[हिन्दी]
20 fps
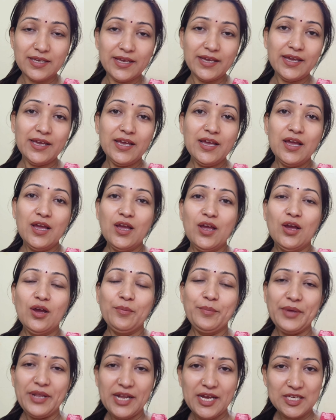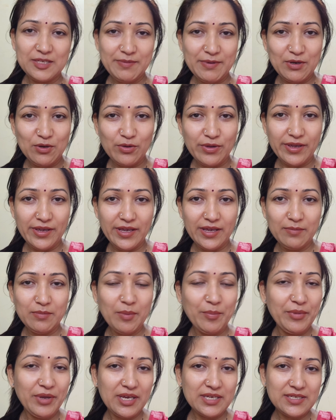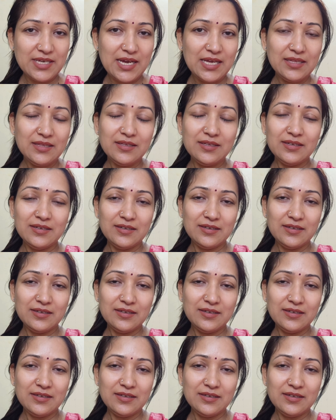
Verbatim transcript: से मेरे हस्बैंड रुके हैं मम्मी के साथ